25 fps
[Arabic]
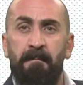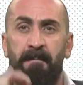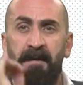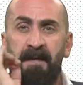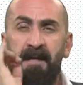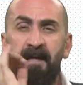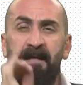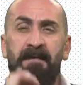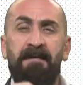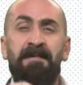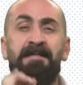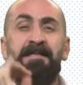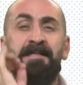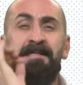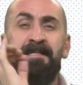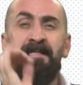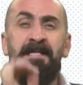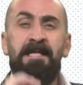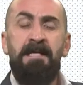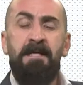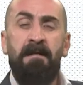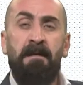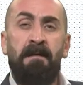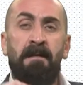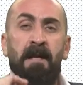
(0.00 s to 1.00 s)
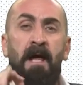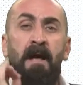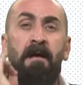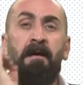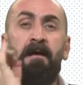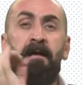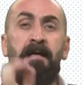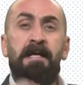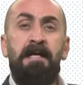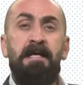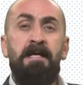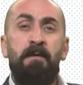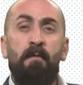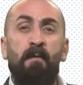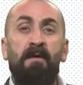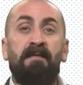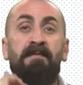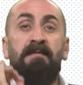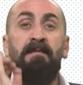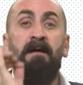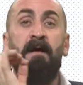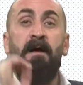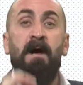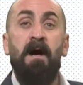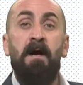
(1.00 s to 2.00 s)
بحيث تصير العقلية
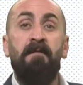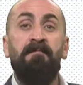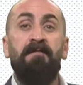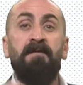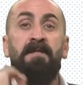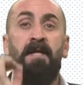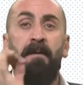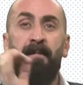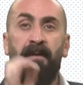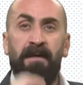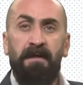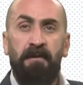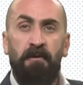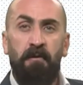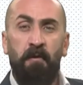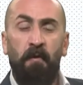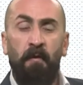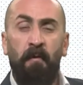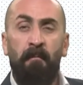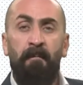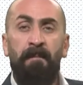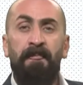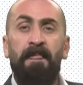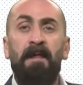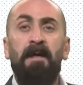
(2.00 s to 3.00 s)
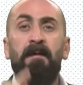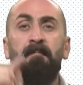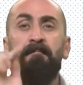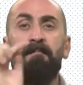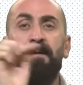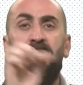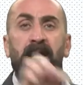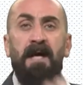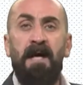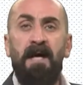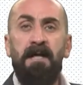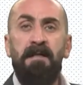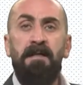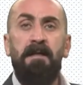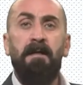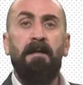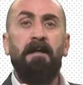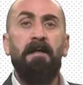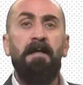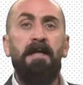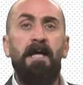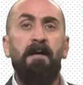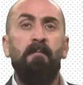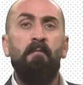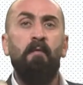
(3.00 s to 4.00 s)
والثقافة تبعتهم بهاي
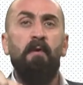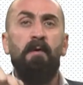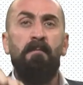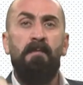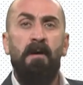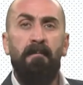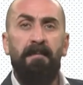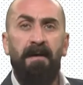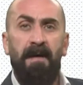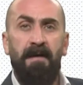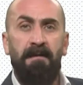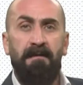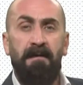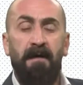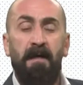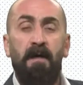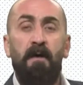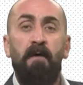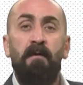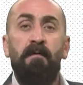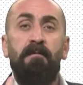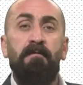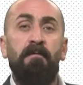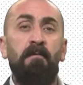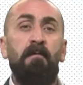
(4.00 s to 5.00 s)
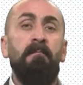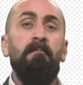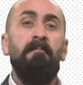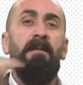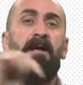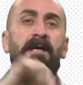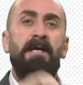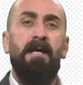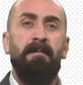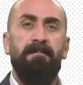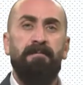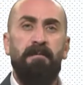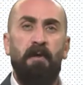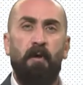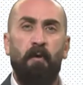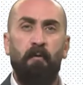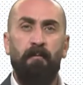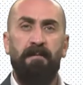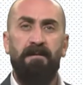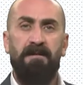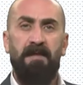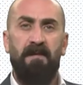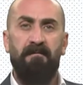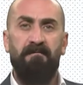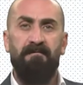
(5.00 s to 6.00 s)
القيم والمبادئ ثم يبدأوا
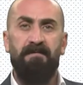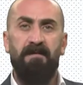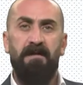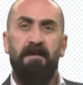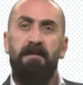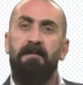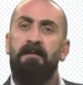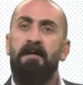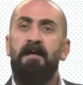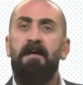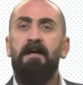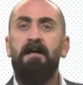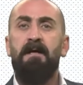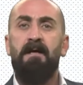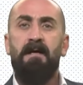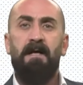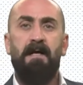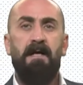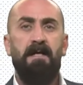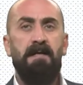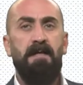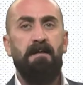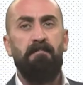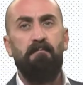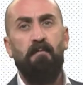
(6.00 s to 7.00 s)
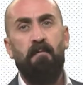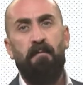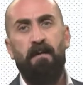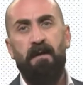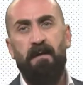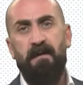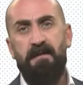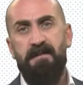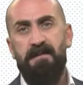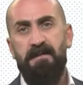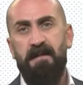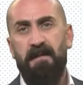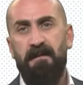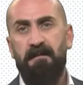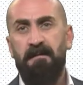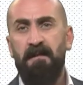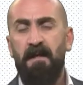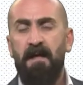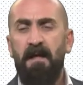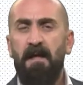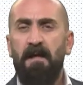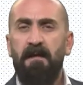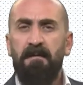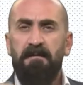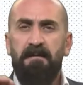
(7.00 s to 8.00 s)
بتنفيذ هاي الممارسات
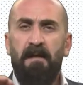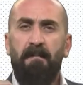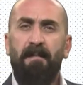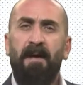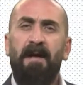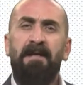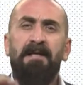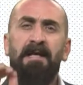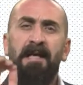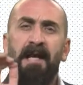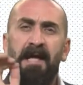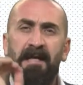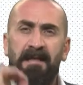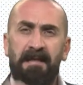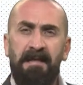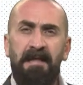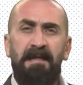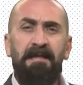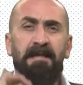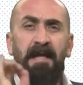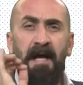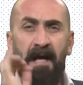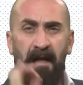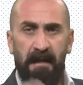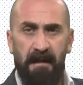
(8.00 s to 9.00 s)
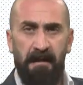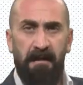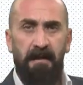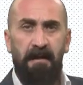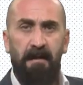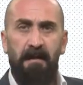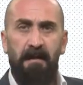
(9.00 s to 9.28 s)
طبعا الأكيد هلأ